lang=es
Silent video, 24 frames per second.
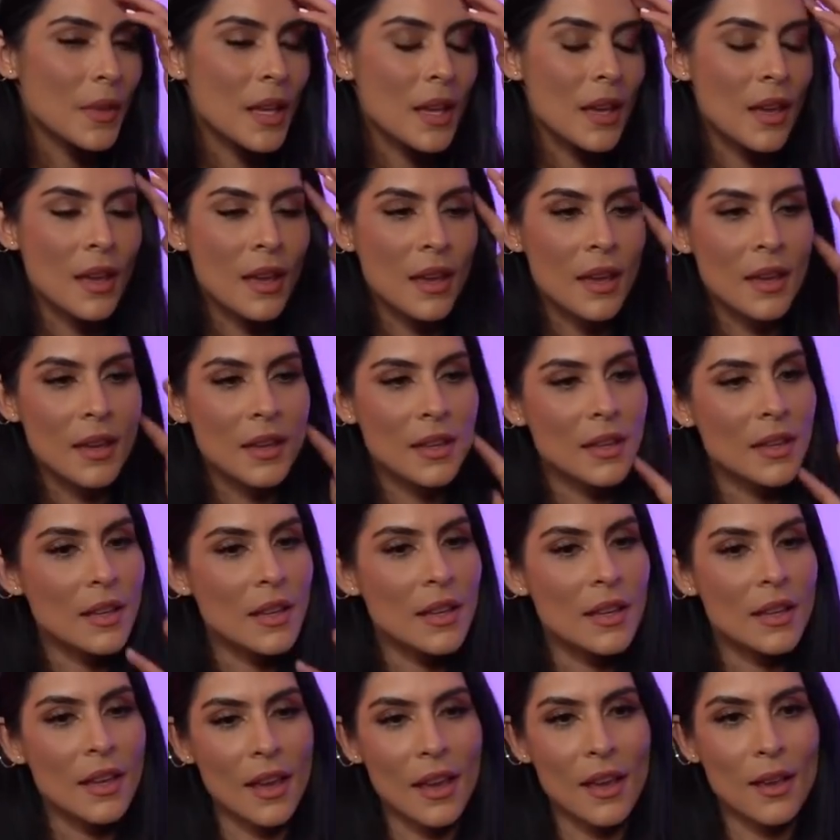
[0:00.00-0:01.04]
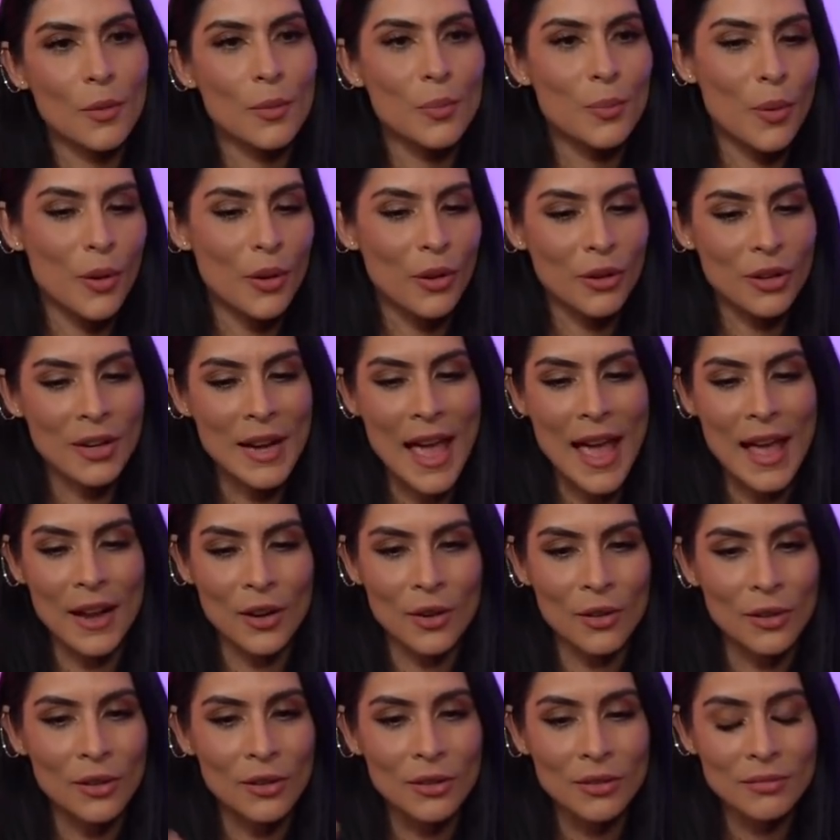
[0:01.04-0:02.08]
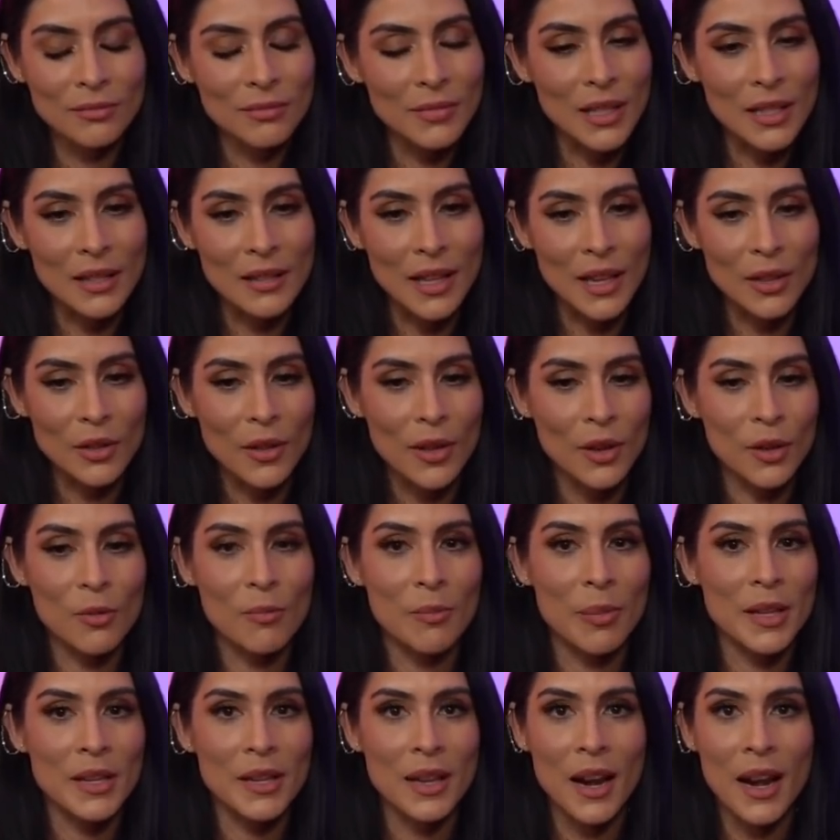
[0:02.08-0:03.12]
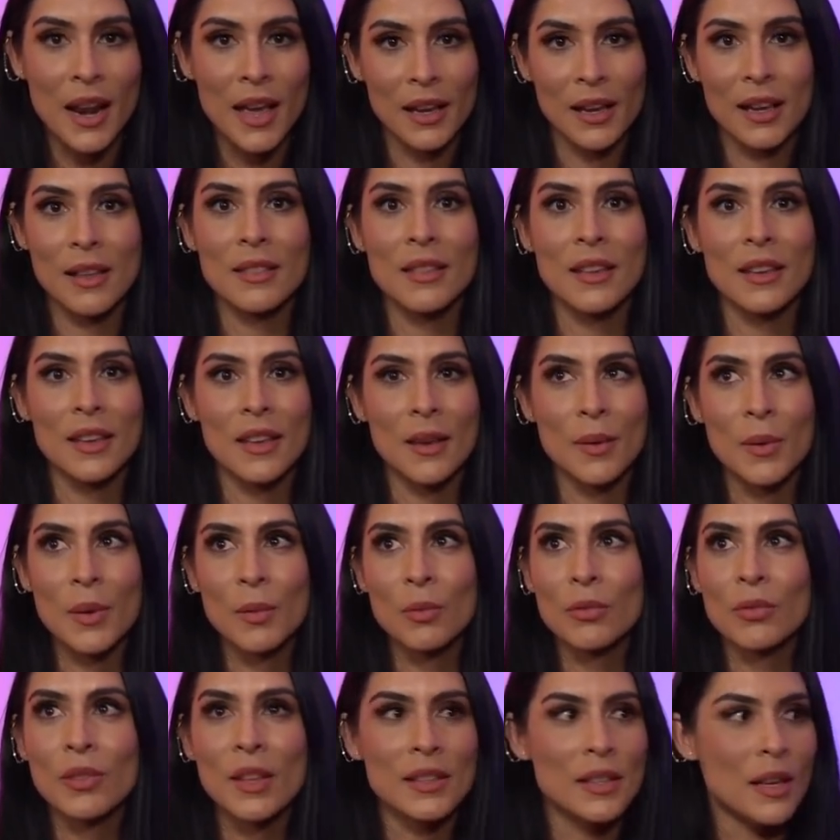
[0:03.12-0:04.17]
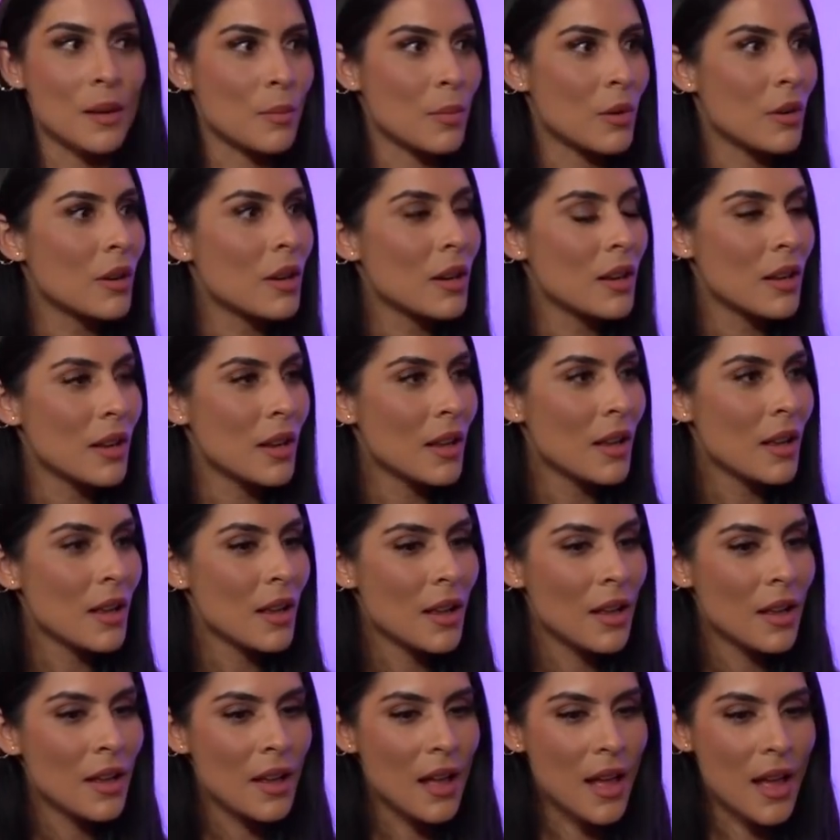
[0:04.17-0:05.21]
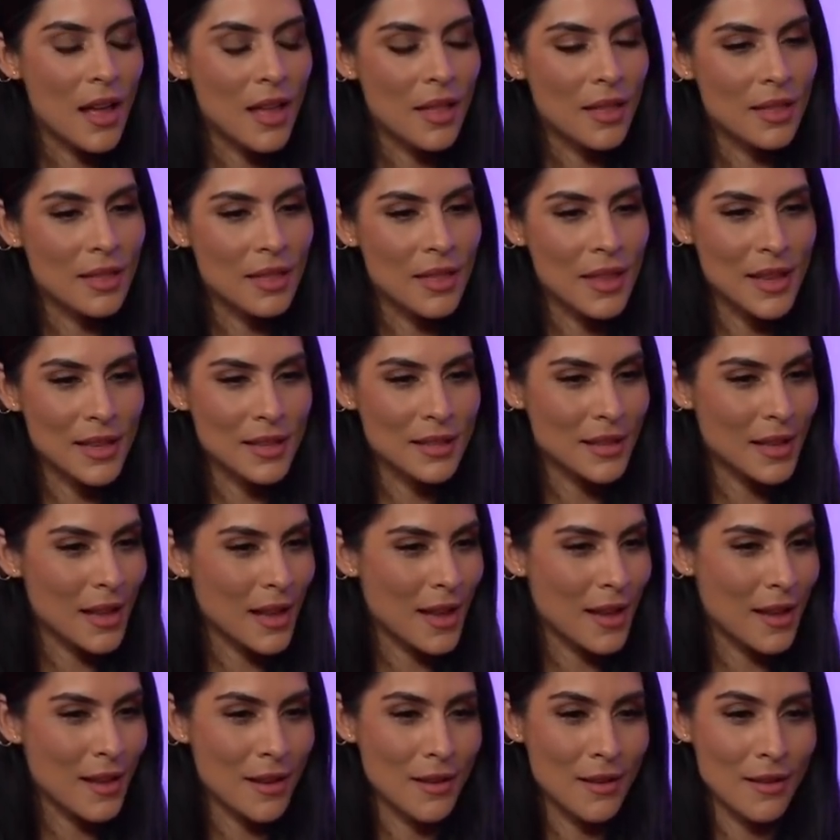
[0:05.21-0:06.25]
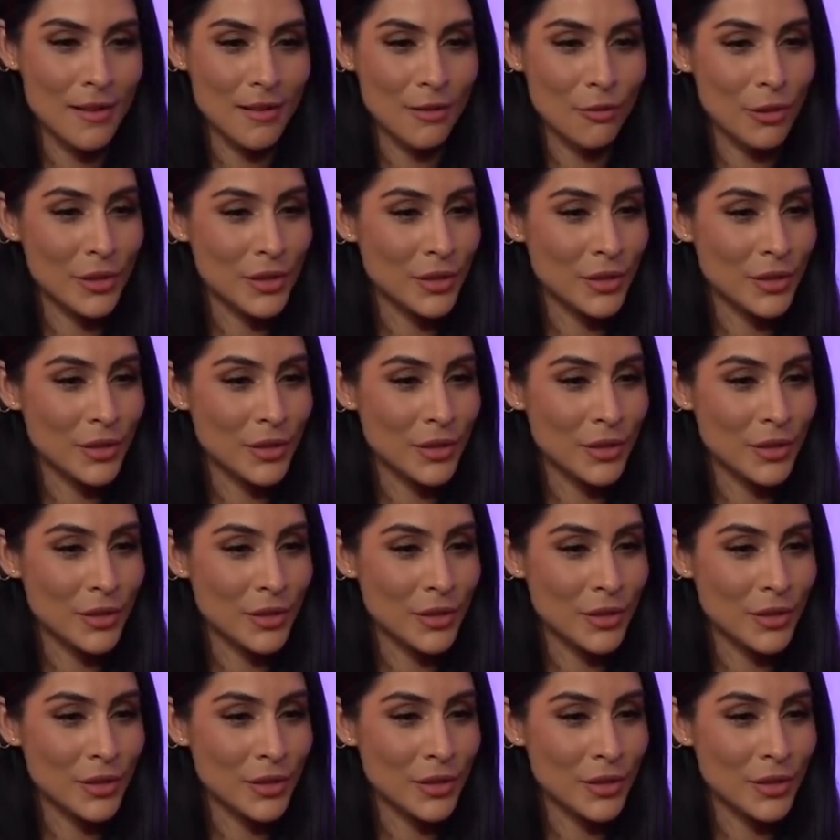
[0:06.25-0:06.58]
eh, y que un poco narro y trato de acompañar a la gente que vive un desamor desde el